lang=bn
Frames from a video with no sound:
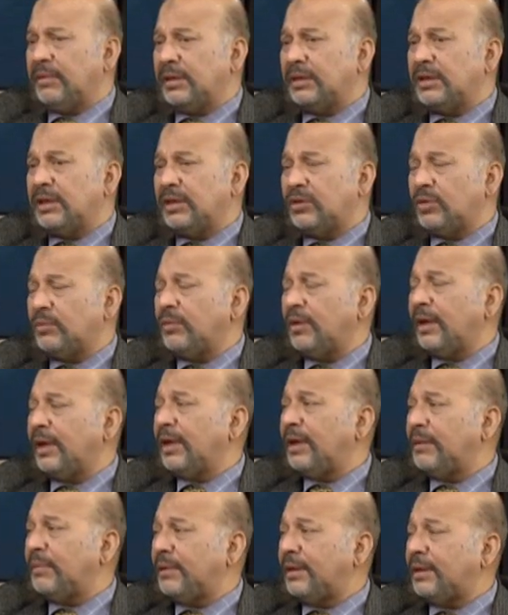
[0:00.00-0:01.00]
সেই সময়ে
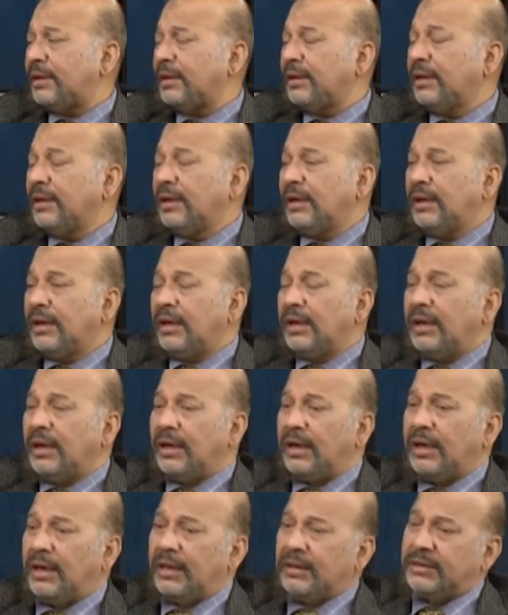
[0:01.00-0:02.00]
আমার
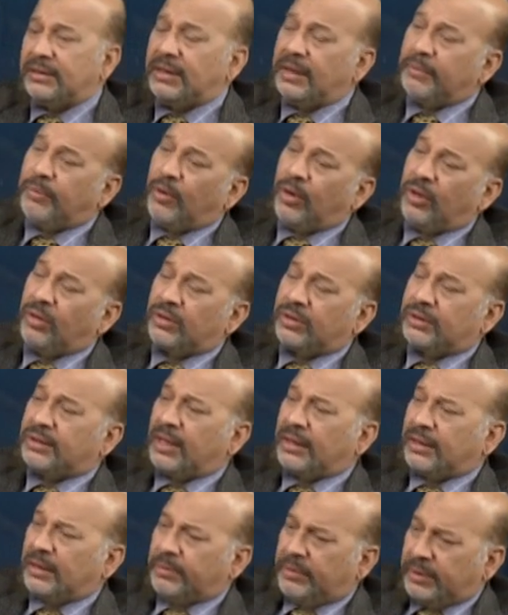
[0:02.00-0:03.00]
যে বয়স
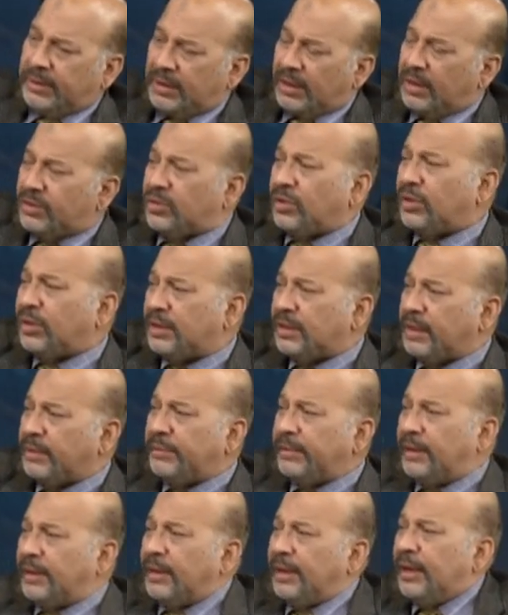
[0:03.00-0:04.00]
তাতে বিশ্লেষক
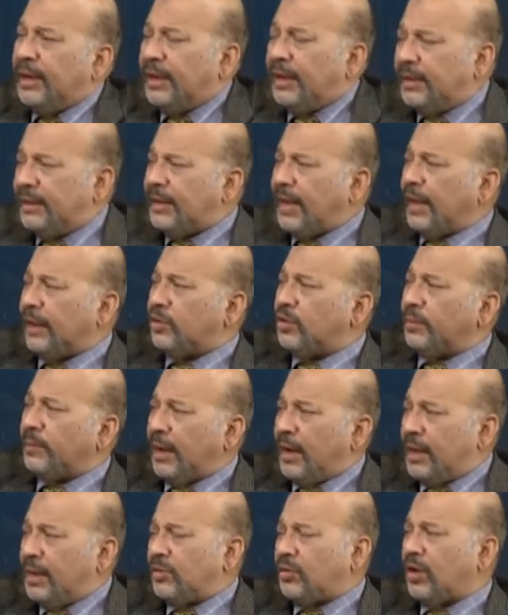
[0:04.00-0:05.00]
হিসাবে দায়িত্ব
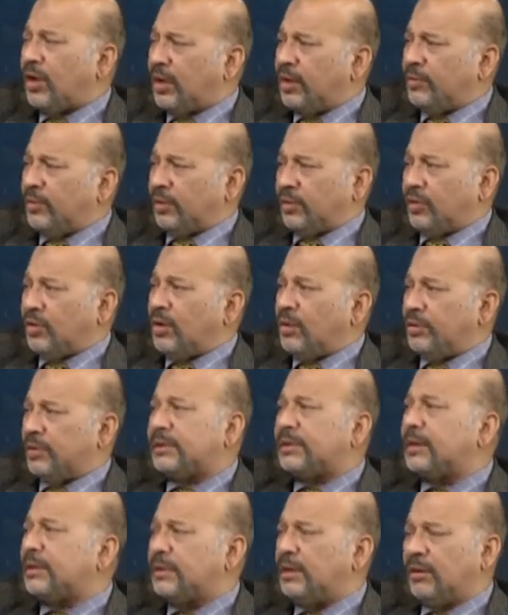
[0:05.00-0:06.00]
পালন করার মতো
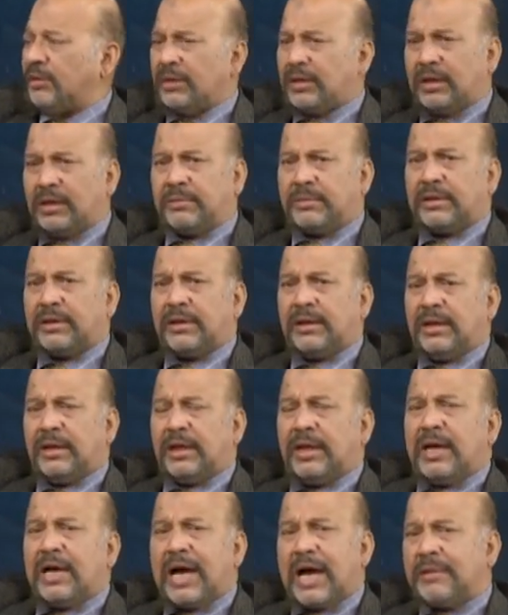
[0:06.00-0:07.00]
অবস্থা ছিল না আমার
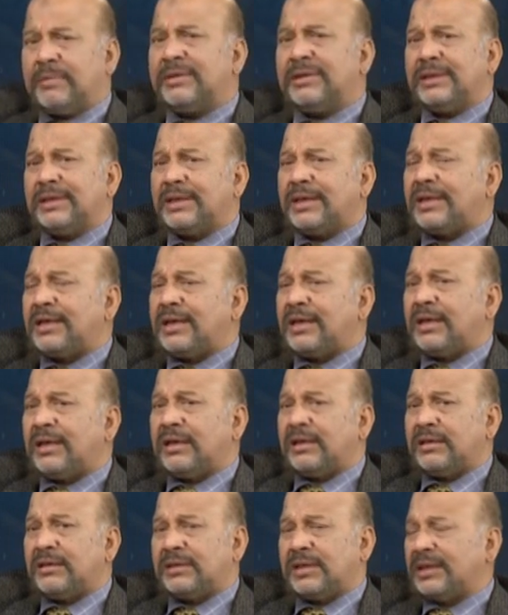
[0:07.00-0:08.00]
আমি যেটা
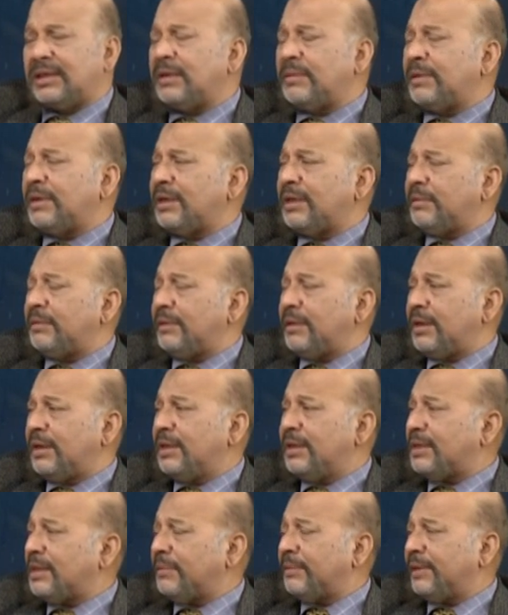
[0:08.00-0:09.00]
সাদামাটা
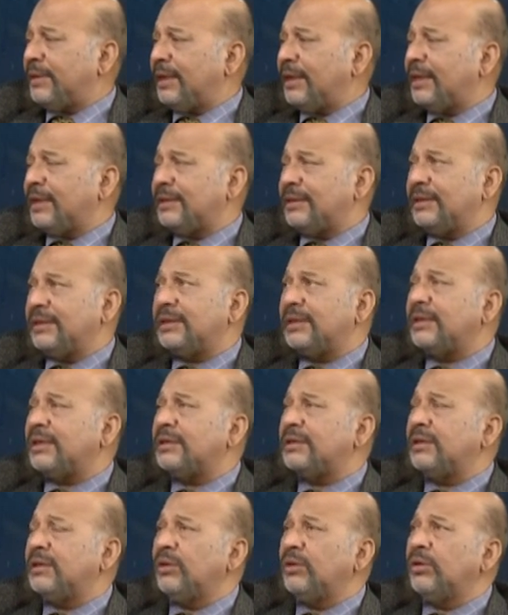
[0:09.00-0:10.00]
হিসাবে দেখেছি সেটা
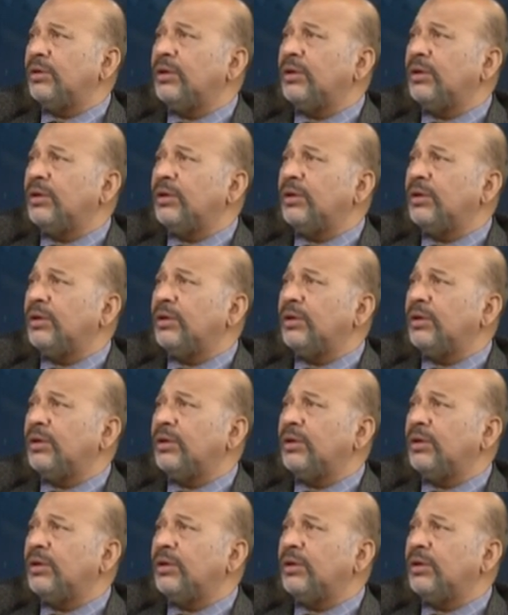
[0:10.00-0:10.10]
ছিল